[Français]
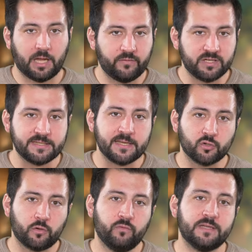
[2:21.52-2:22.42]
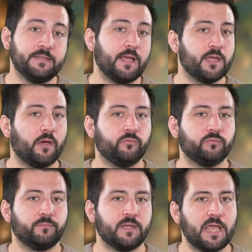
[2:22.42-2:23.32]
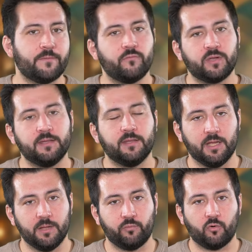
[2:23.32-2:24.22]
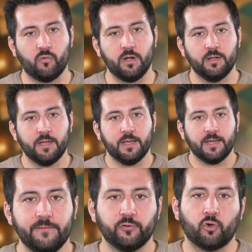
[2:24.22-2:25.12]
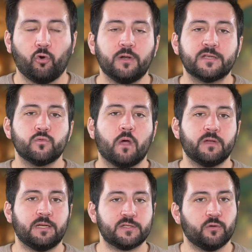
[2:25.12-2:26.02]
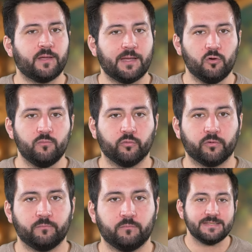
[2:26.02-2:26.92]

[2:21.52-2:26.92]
Réfléchissez à ce que vous laissez derrière vous. Qui avez-vous quitté et pourquoi Et votre relation avec les autres et le monde.